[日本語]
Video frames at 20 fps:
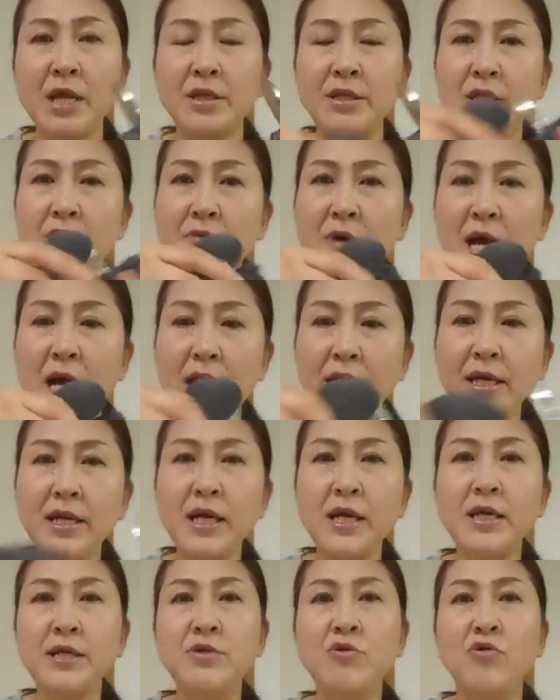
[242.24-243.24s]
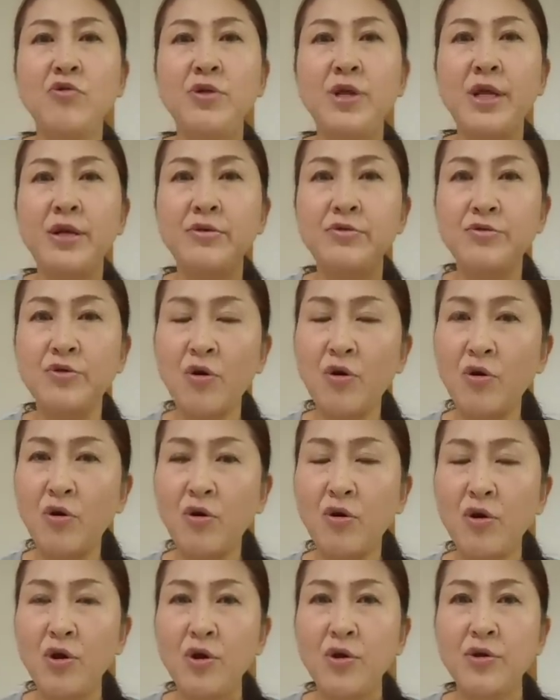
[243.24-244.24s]
ではハイライトを入れる
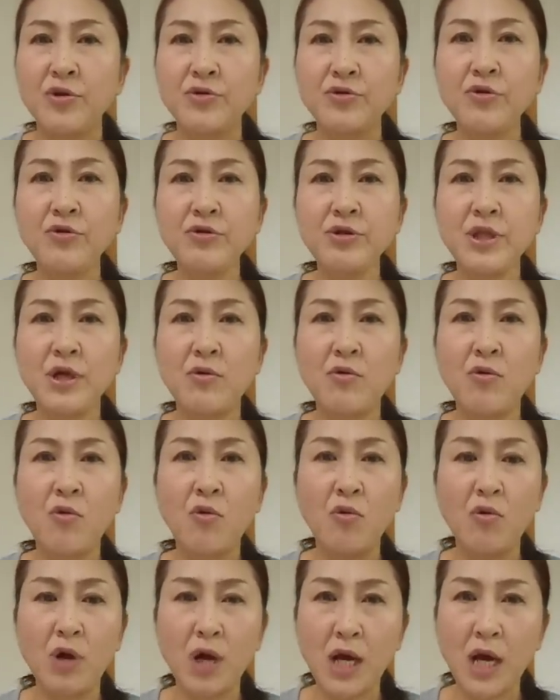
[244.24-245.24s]
とどういった効果